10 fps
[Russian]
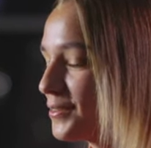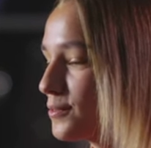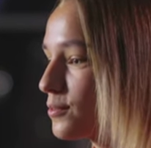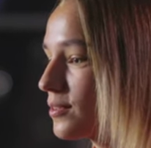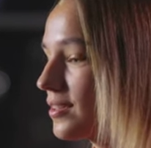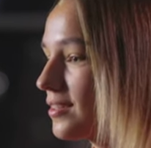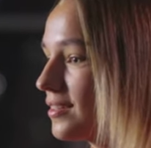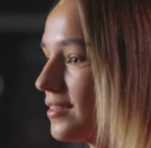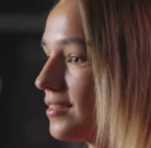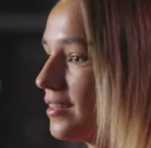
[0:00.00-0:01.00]
Ну,
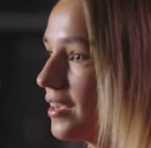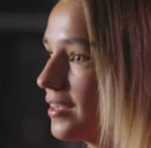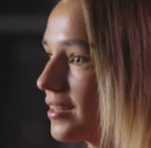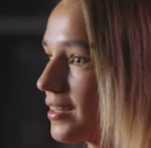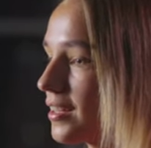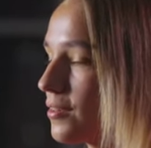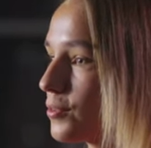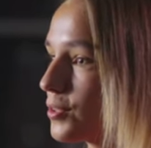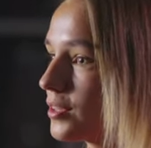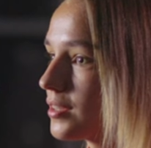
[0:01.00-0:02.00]
и так иногда
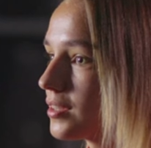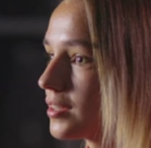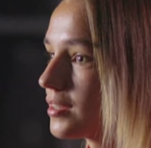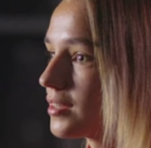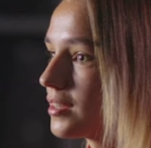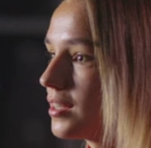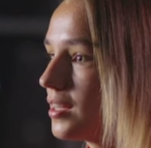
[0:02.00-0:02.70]
вот э,